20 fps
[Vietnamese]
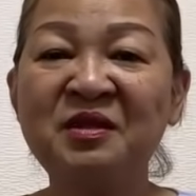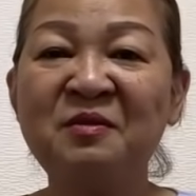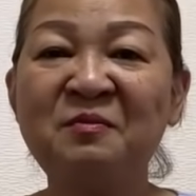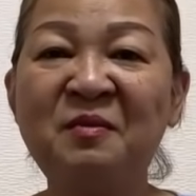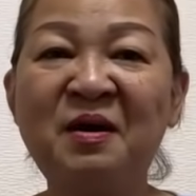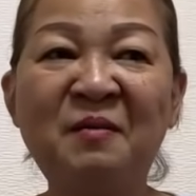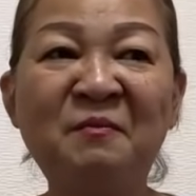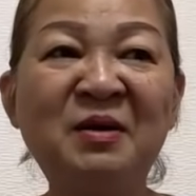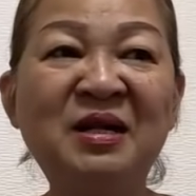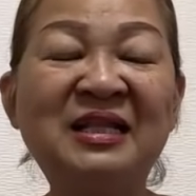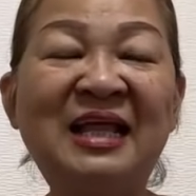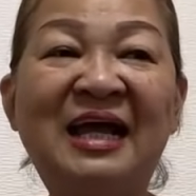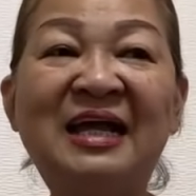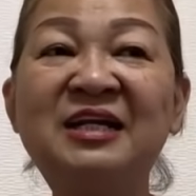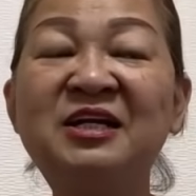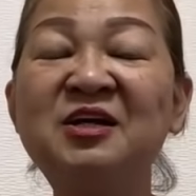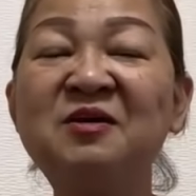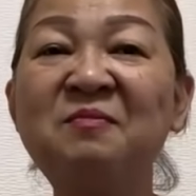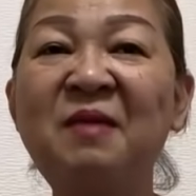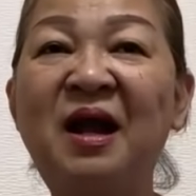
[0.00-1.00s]
mà mình
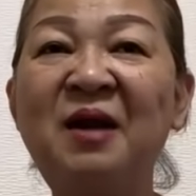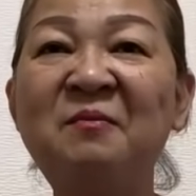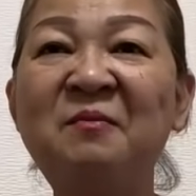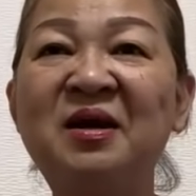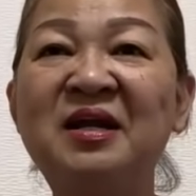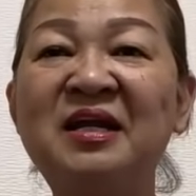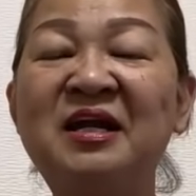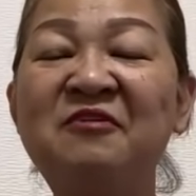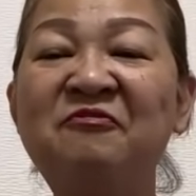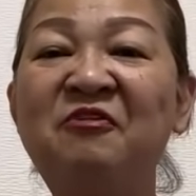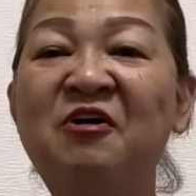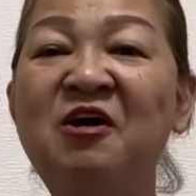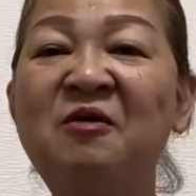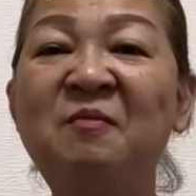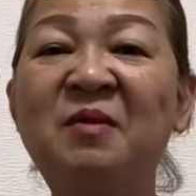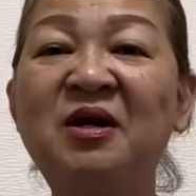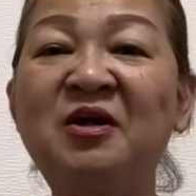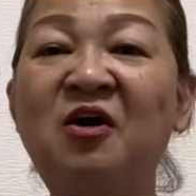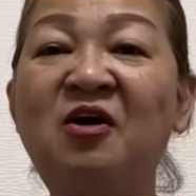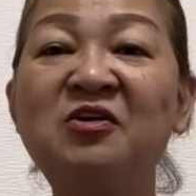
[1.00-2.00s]
thấy trước mắt mình cái
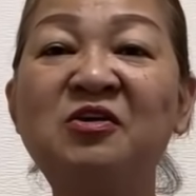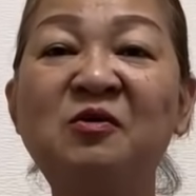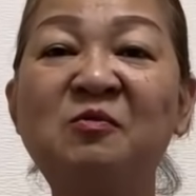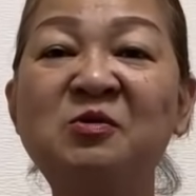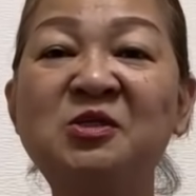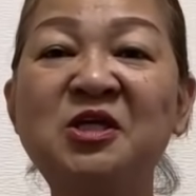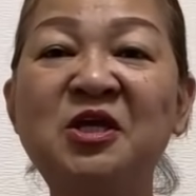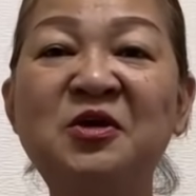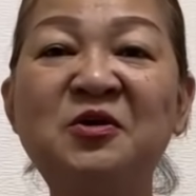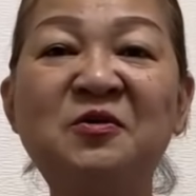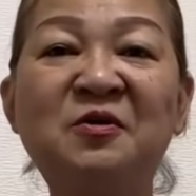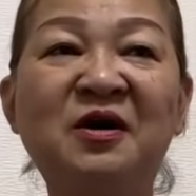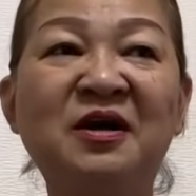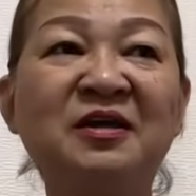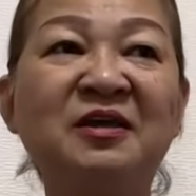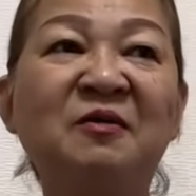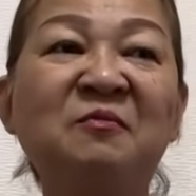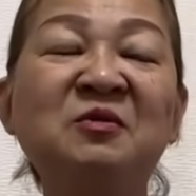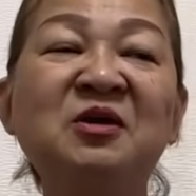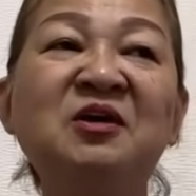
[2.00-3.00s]
phước mình có chút xíu
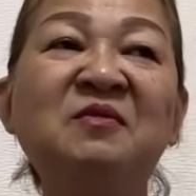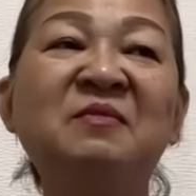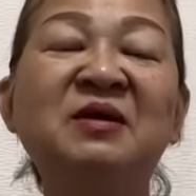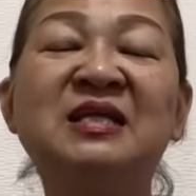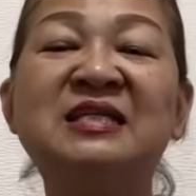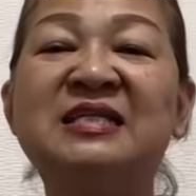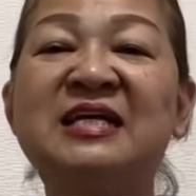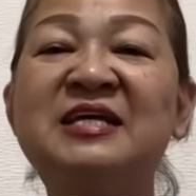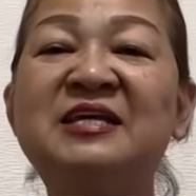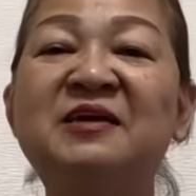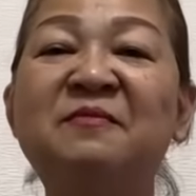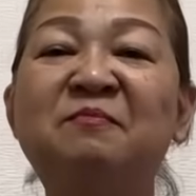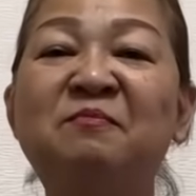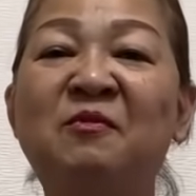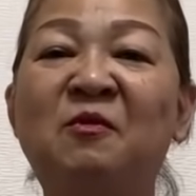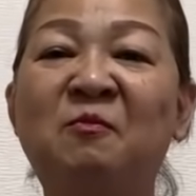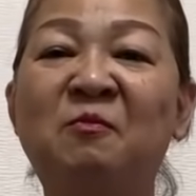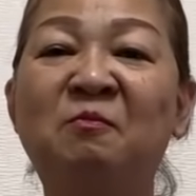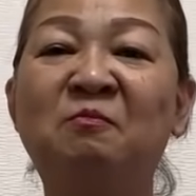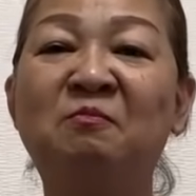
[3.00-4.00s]
à giống như mình sẽ giúp
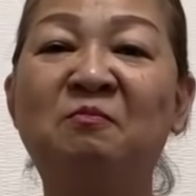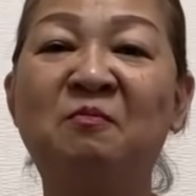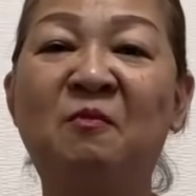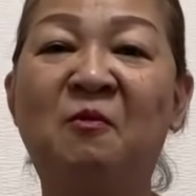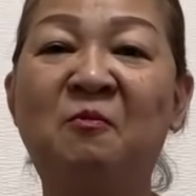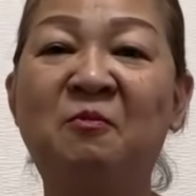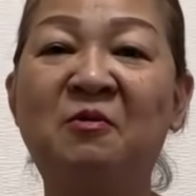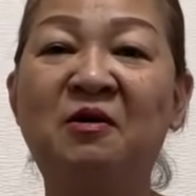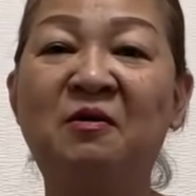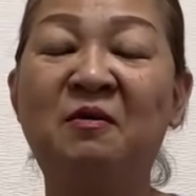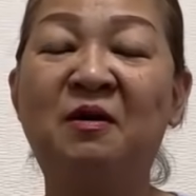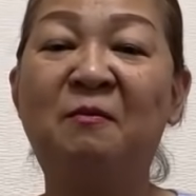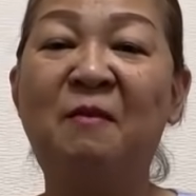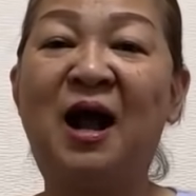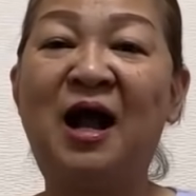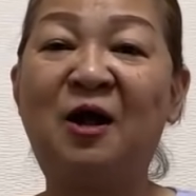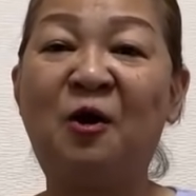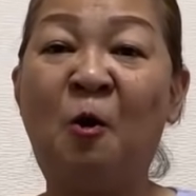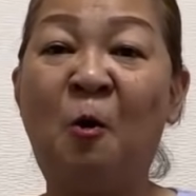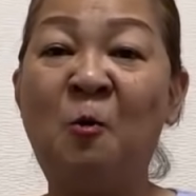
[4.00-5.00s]
một một người
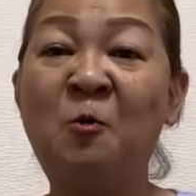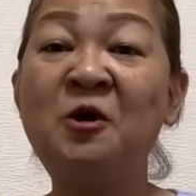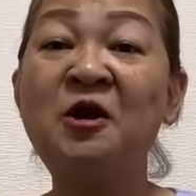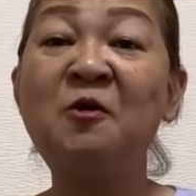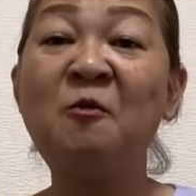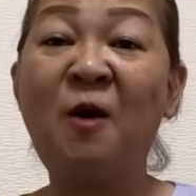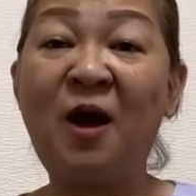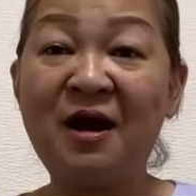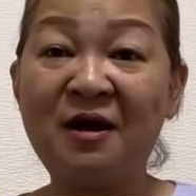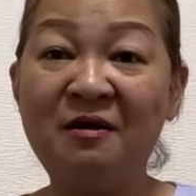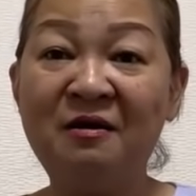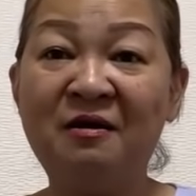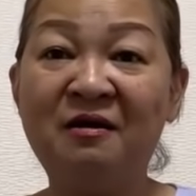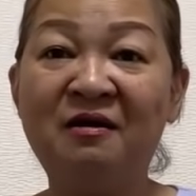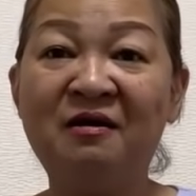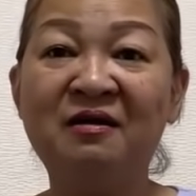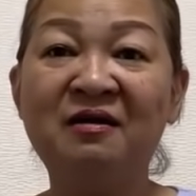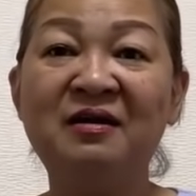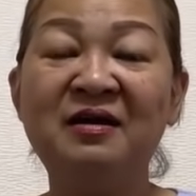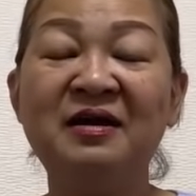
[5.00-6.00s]
bà cụ đi qua
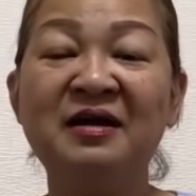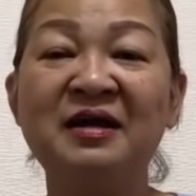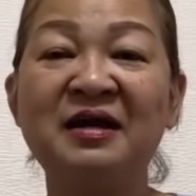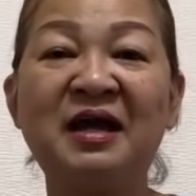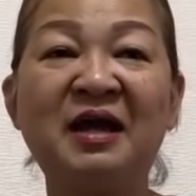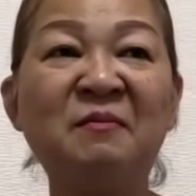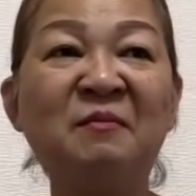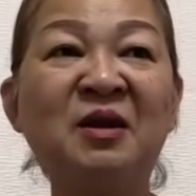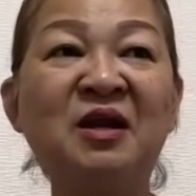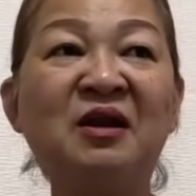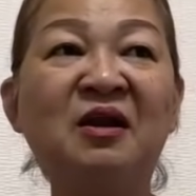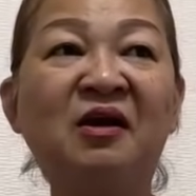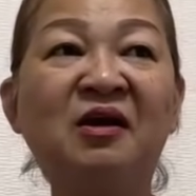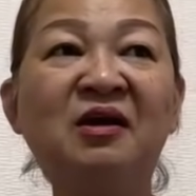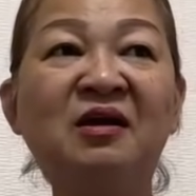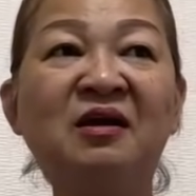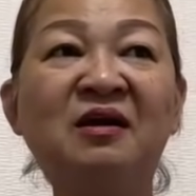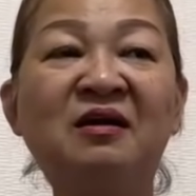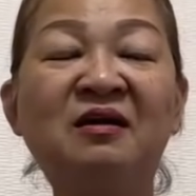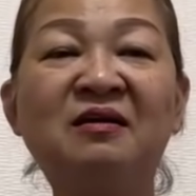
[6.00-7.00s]
đường cái mình
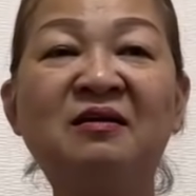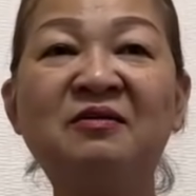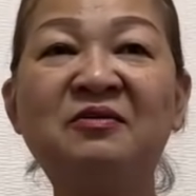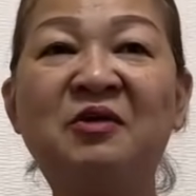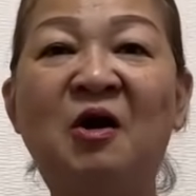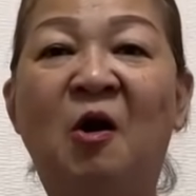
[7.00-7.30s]
nói à,